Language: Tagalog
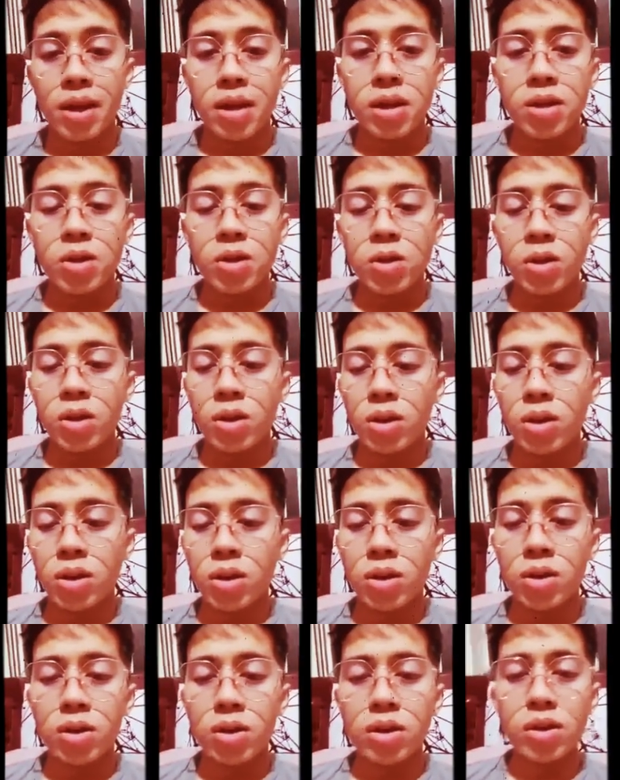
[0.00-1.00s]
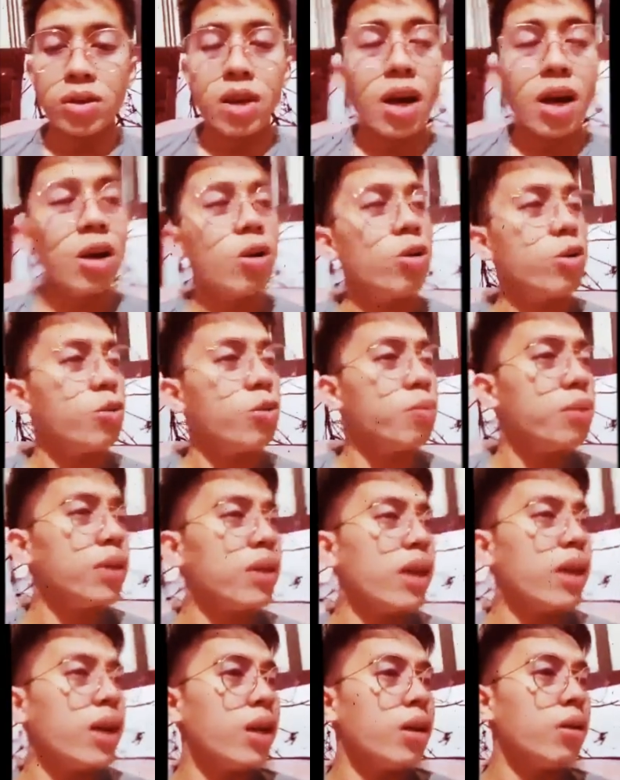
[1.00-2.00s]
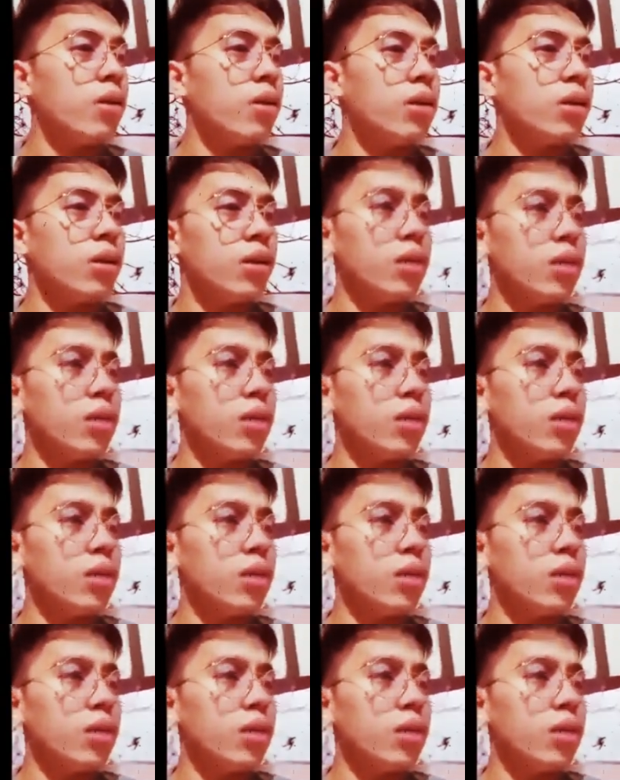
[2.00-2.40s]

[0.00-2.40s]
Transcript: So, saang ospital yun?